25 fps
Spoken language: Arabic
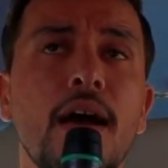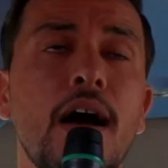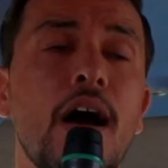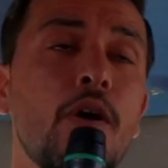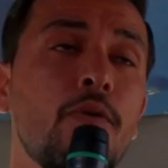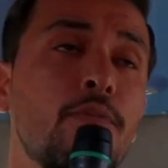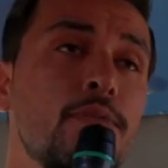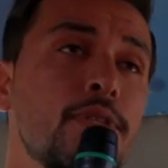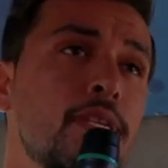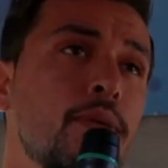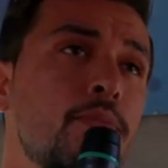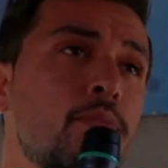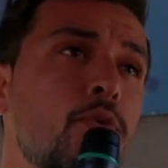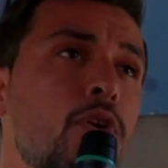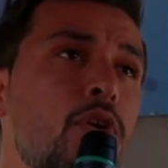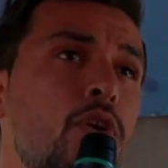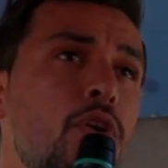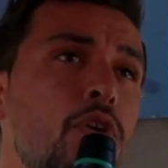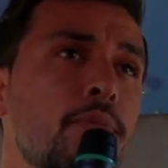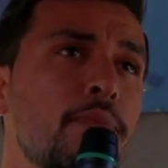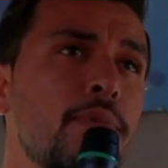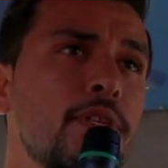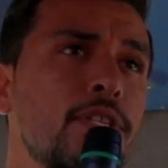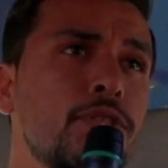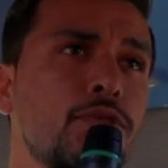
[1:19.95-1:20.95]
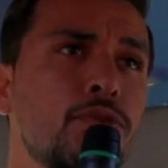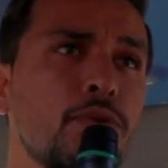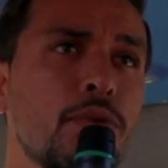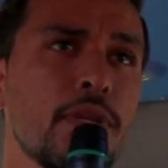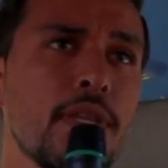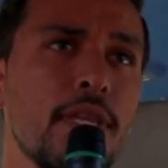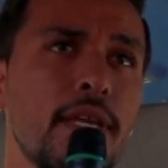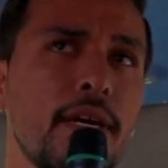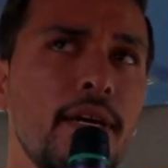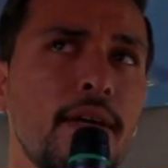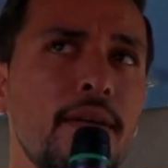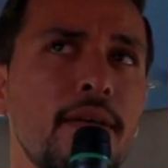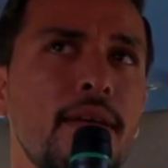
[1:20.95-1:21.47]
او بسموه خربه
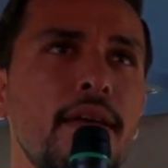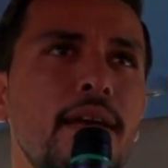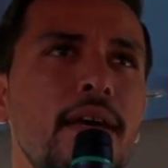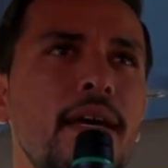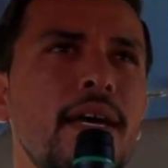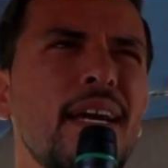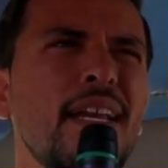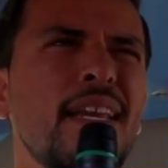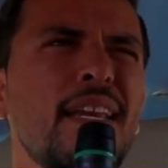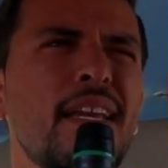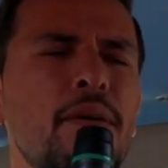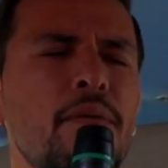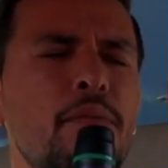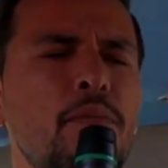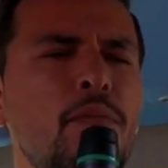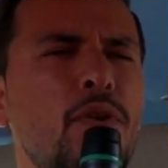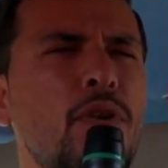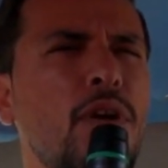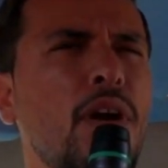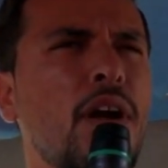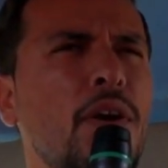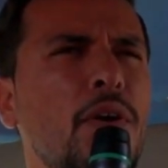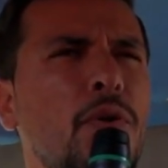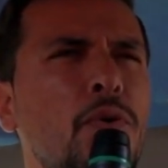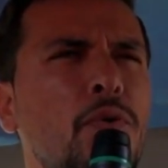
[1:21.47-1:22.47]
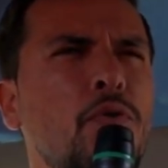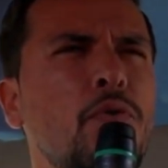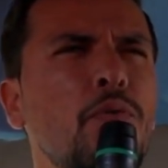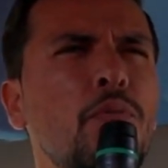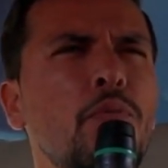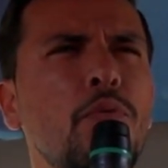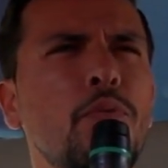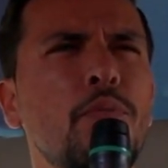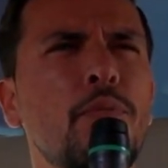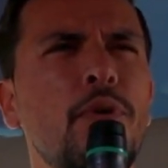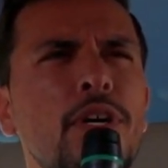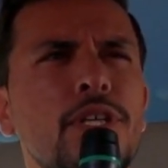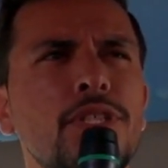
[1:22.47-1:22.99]
جردي اللي راح نكون
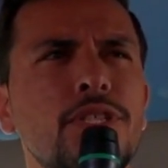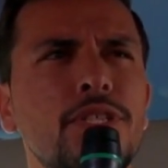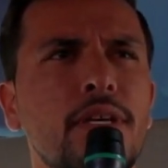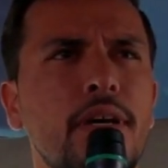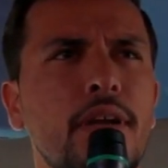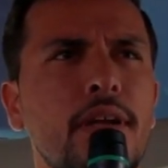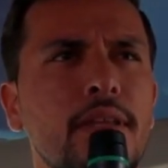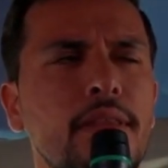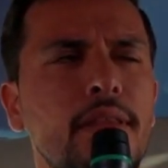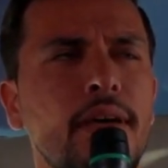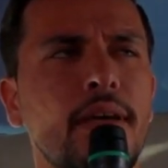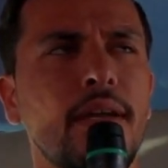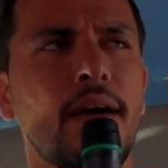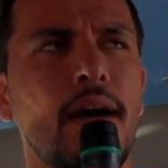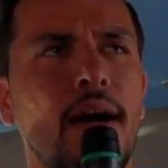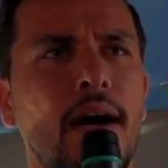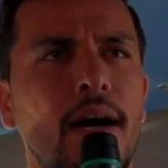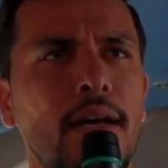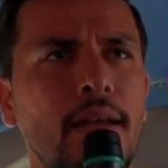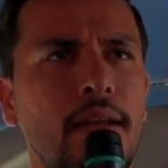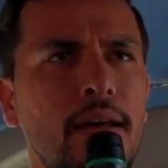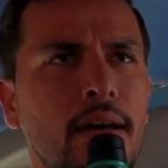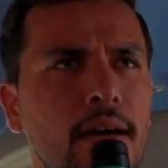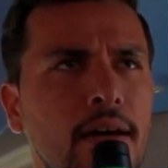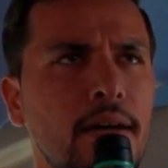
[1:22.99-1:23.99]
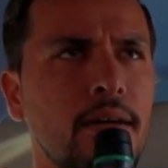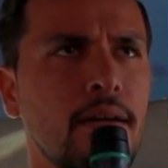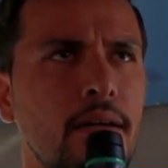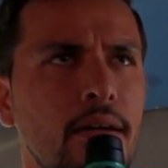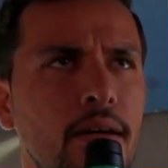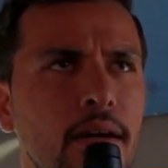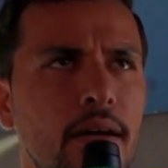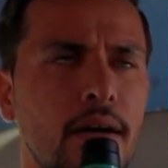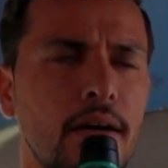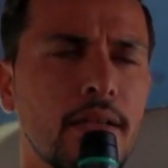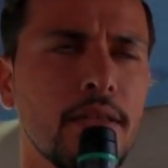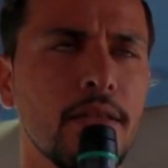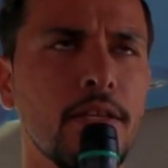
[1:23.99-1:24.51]
مباشره على
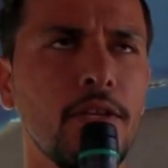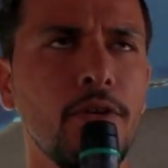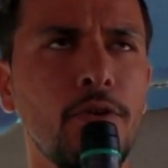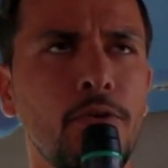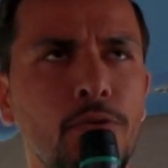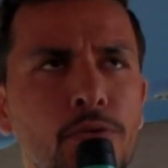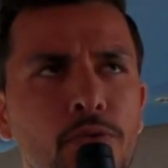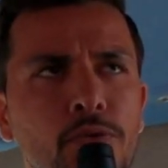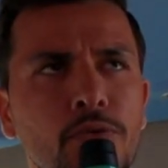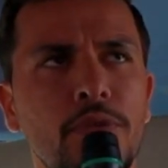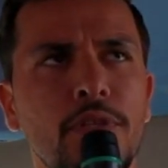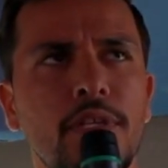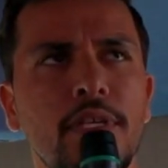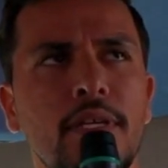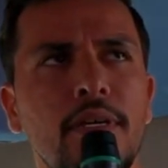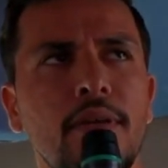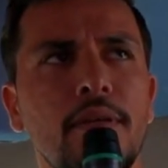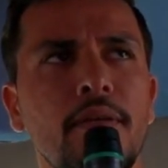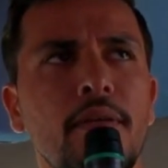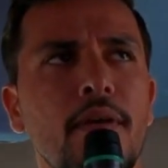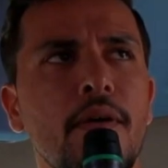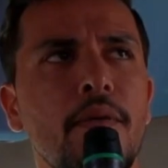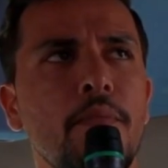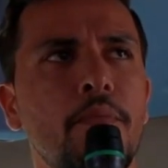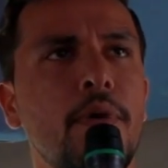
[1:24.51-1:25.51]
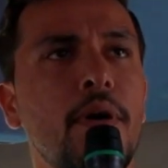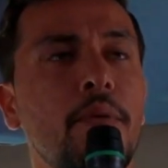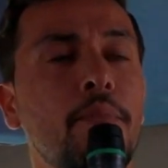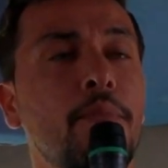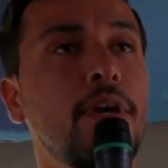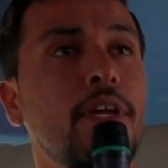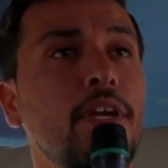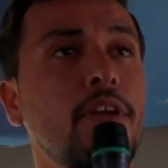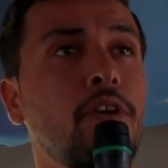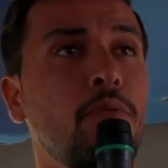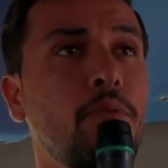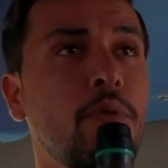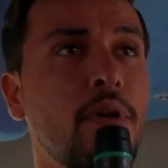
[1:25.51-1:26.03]
خط الحدودي ما
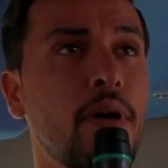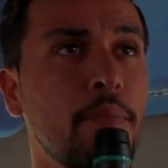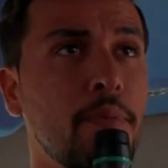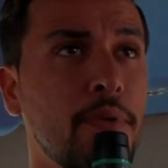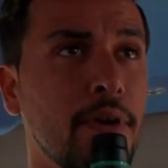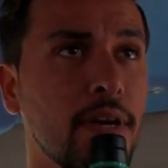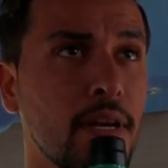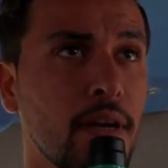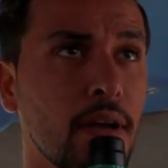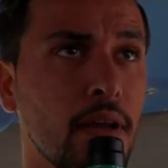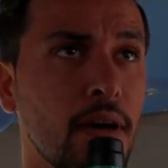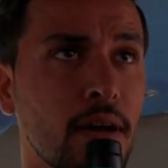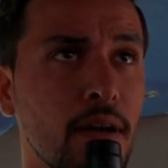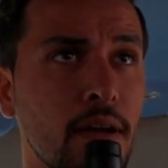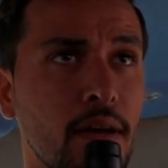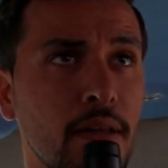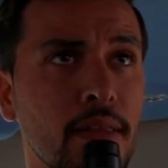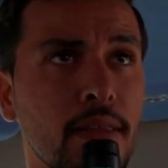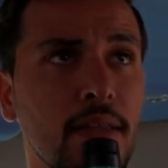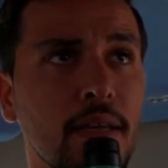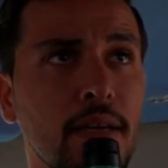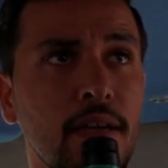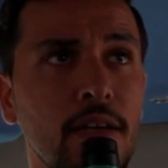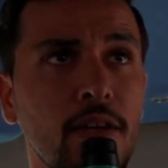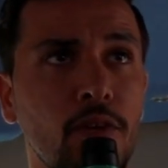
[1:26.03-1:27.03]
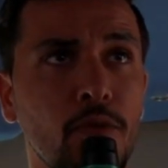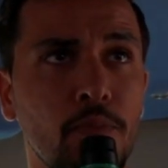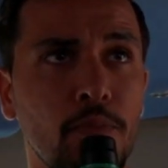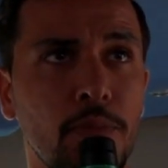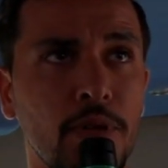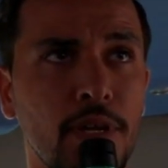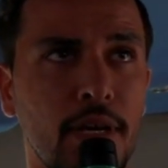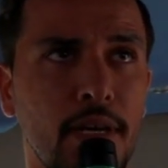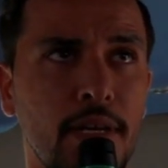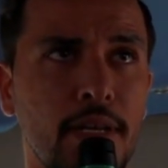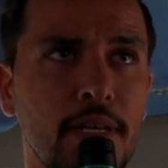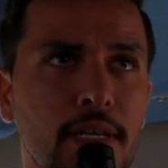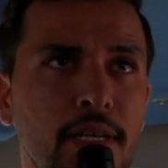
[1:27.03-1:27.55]
بيننا وما بين الاراضي
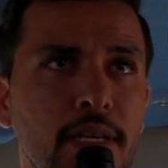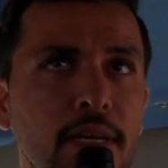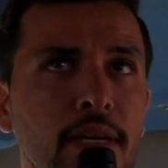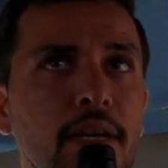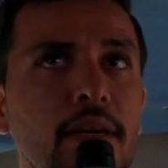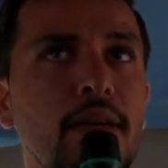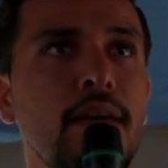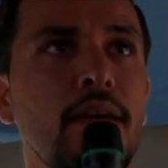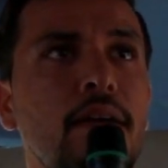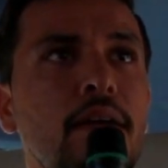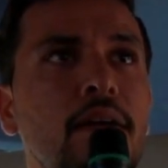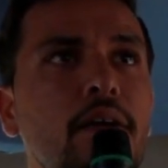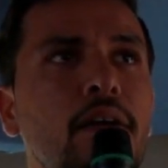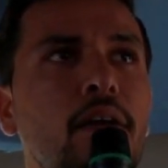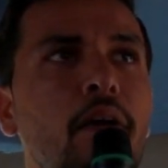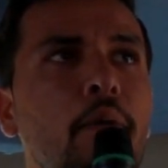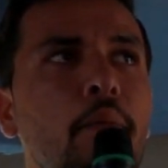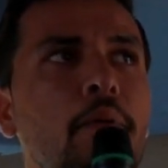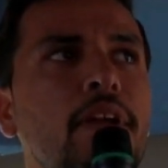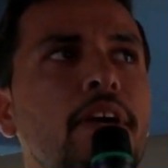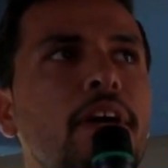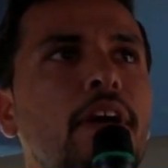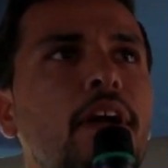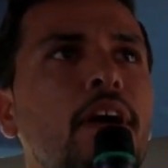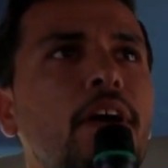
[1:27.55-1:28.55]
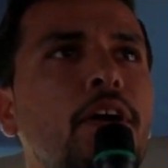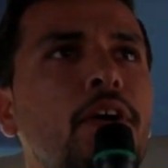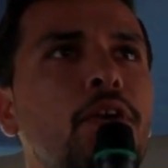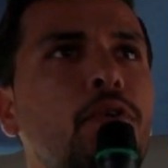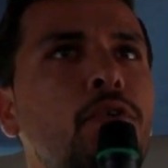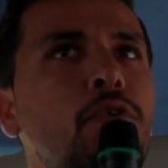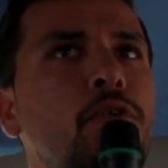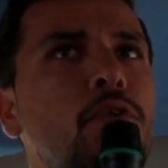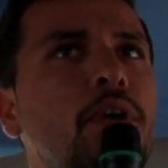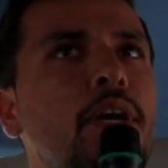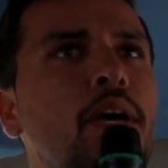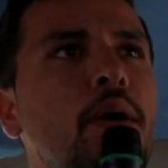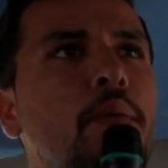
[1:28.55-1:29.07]
اللبنانيه عمليا راح
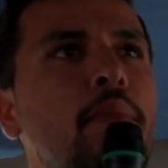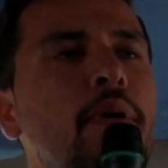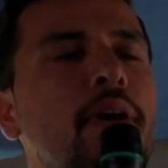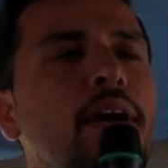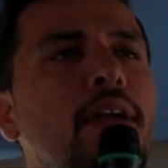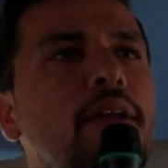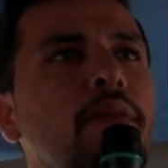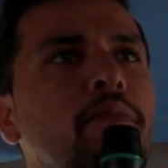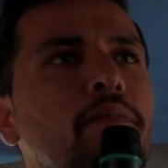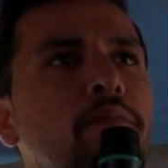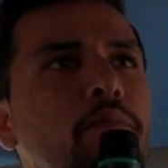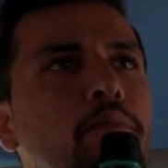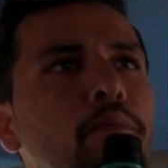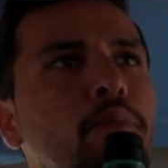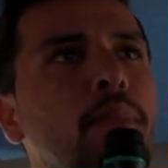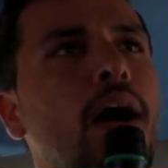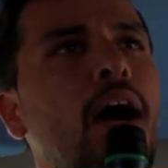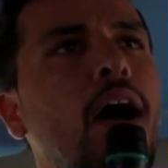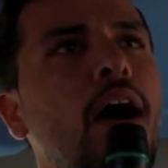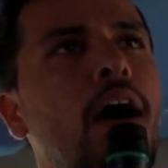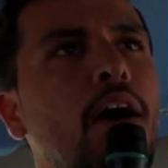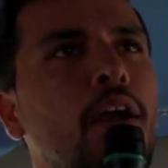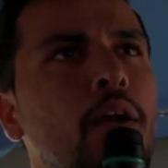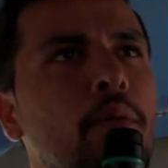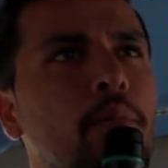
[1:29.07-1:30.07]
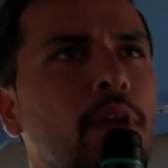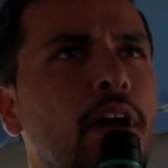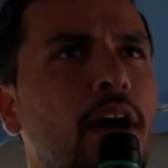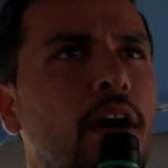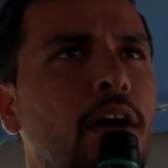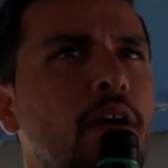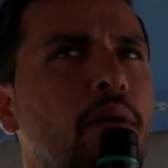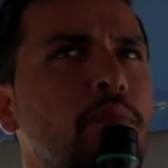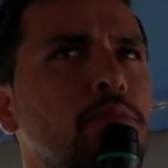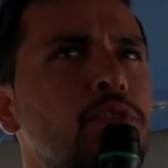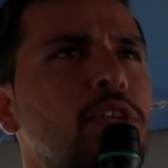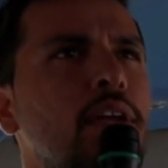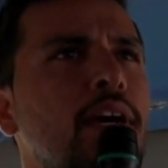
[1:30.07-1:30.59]
نكون كمان مع عرب
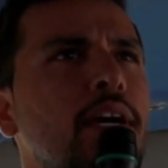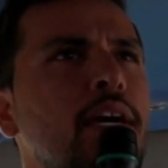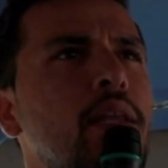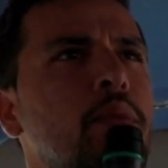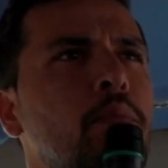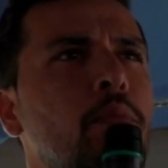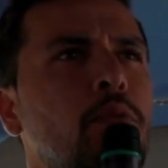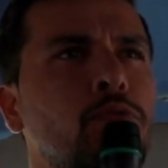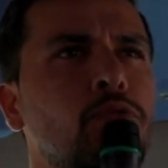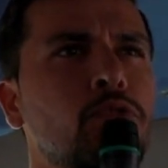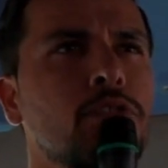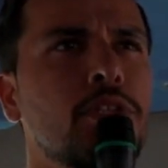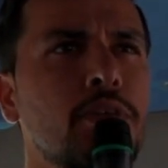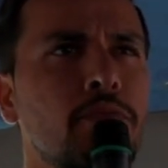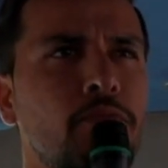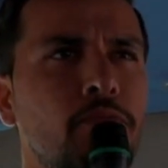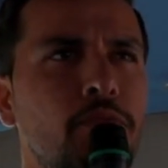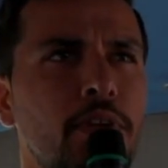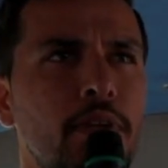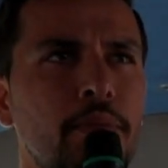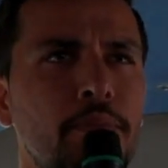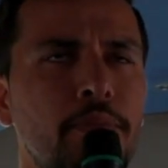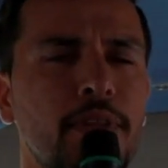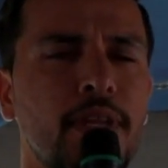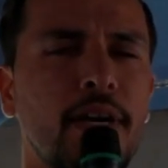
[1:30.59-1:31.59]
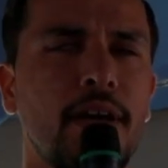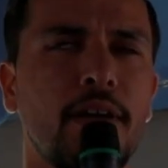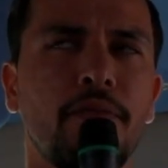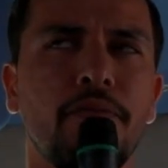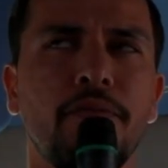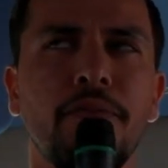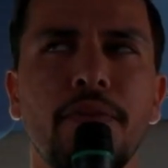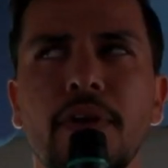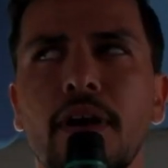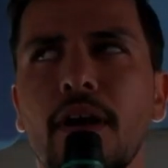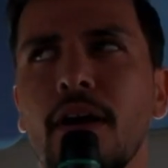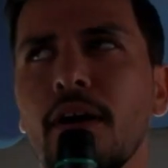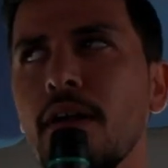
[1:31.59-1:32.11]
العرامش لكن الموجودين في لبنان
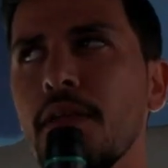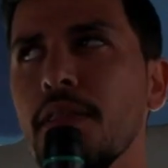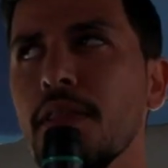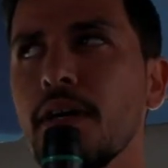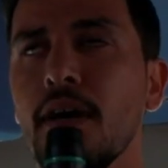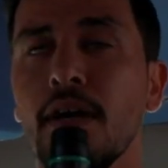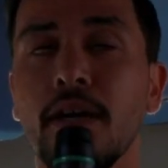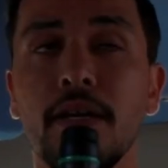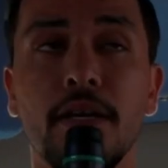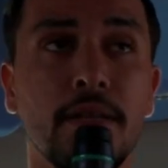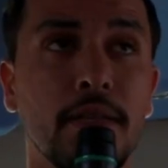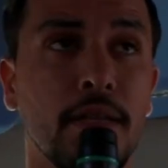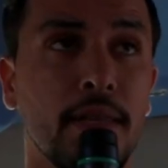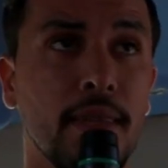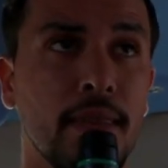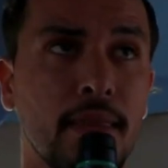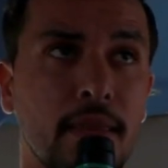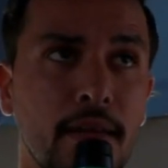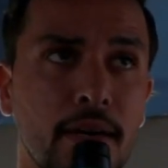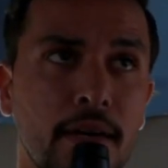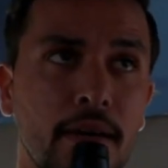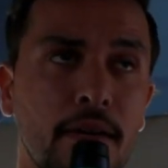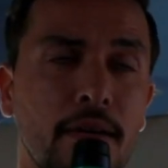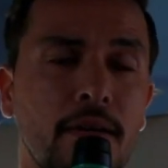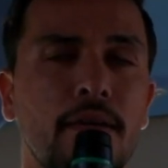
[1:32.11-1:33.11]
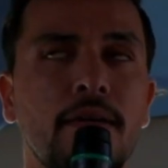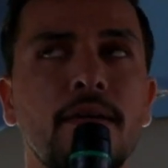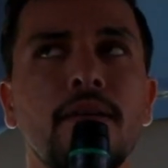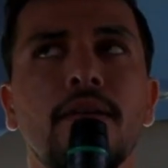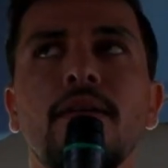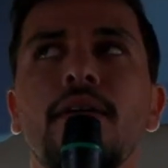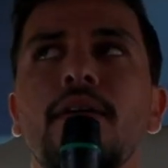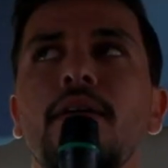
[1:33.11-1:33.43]
في اراضي قريه الظهيره